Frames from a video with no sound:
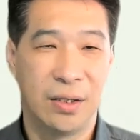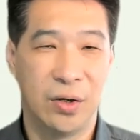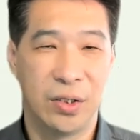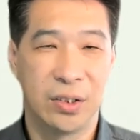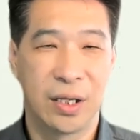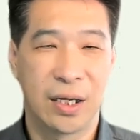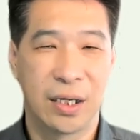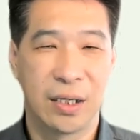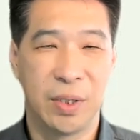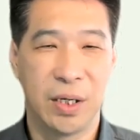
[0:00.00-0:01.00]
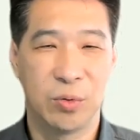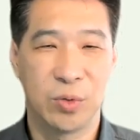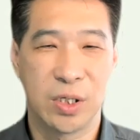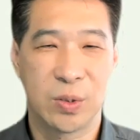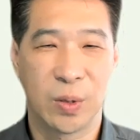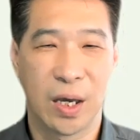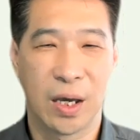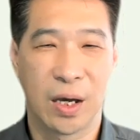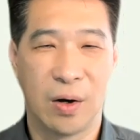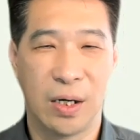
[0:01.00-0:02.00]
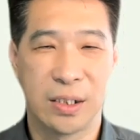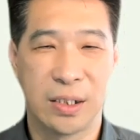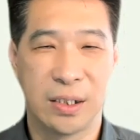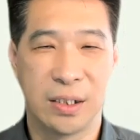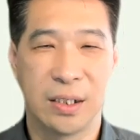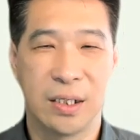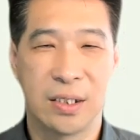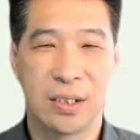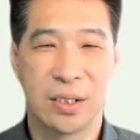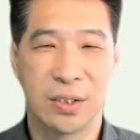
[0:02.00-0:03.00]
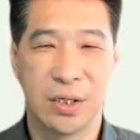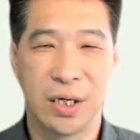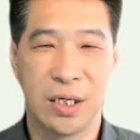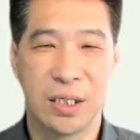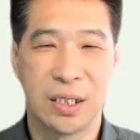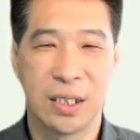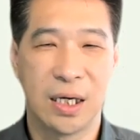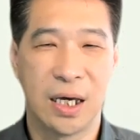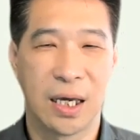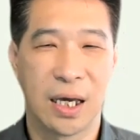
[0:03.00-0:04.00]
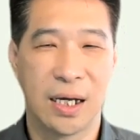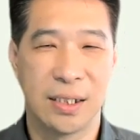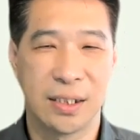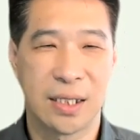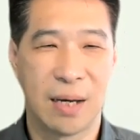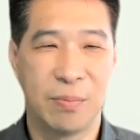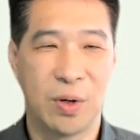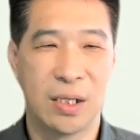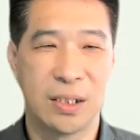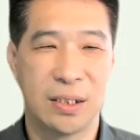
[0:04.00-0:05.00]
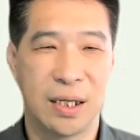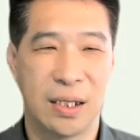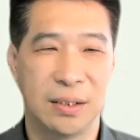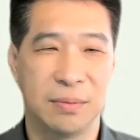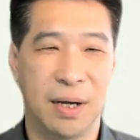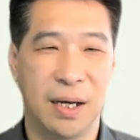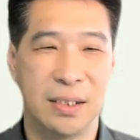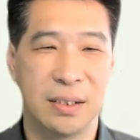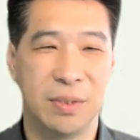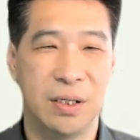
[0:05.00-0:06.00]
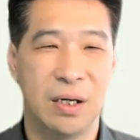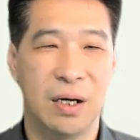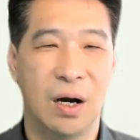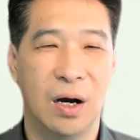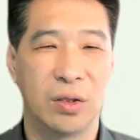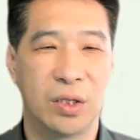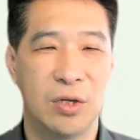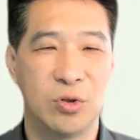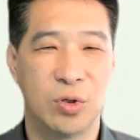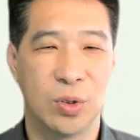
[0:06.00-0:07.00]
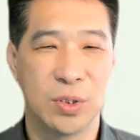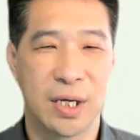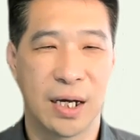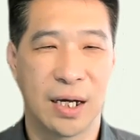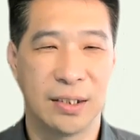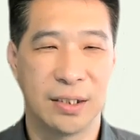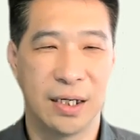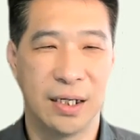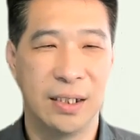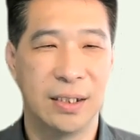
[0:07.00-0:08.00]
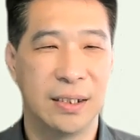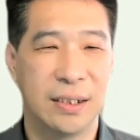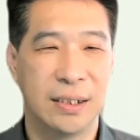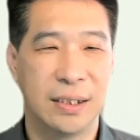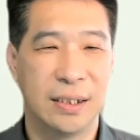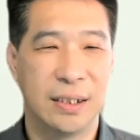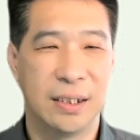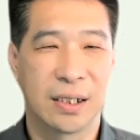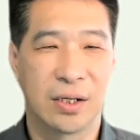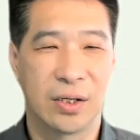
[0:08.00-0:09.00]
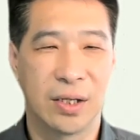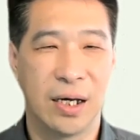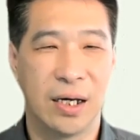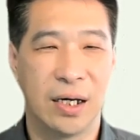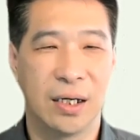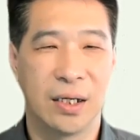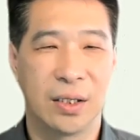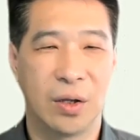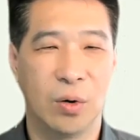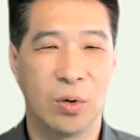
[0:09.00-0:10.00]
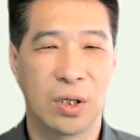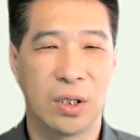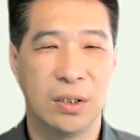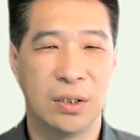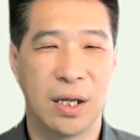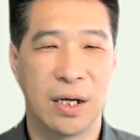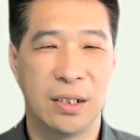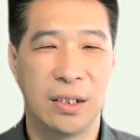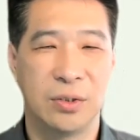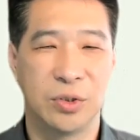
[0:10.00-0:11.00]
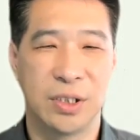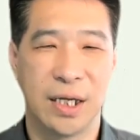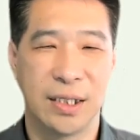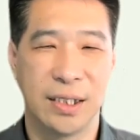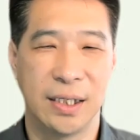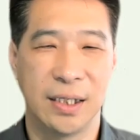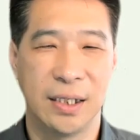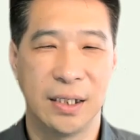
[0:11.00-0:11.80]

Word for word: 너희는 하나님이 우리 속에 거하신 성령이 시기하기까지 사모하신다는 말씀을 헛된 줄로 생각하느냐. 그러나 더욱 큰 은혜를 주시나니